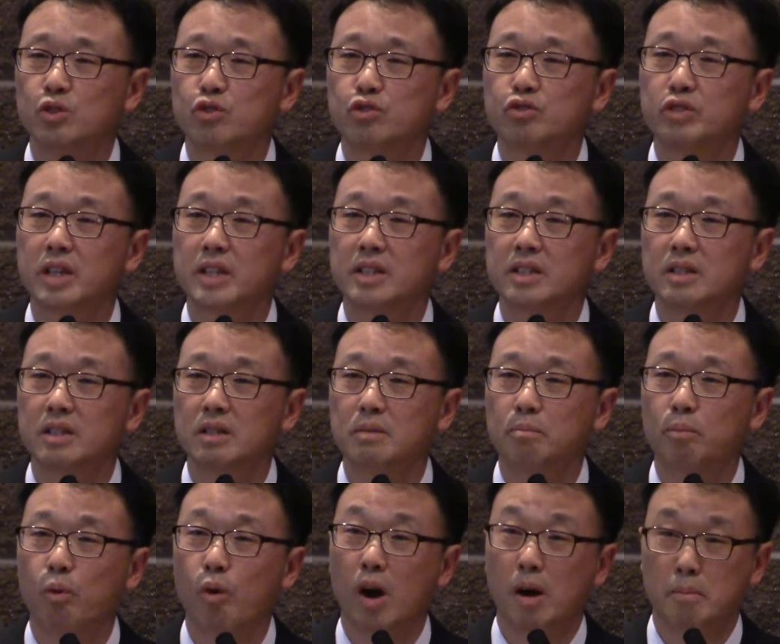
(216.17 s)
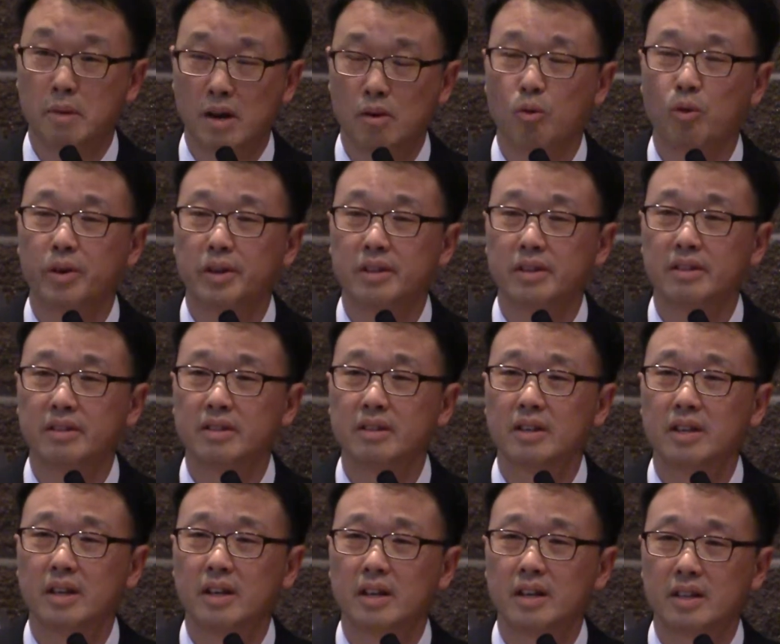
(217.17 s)
주제들을 포함하고 있는
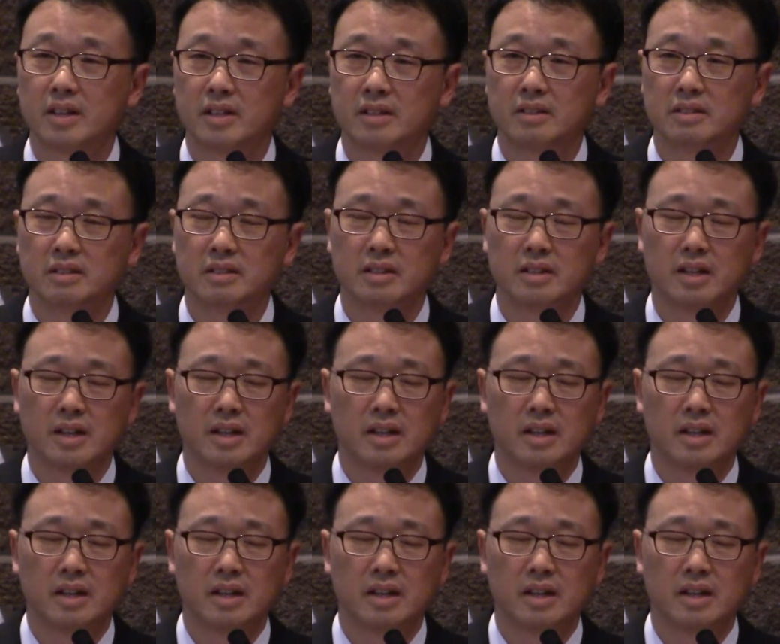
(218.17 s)
그런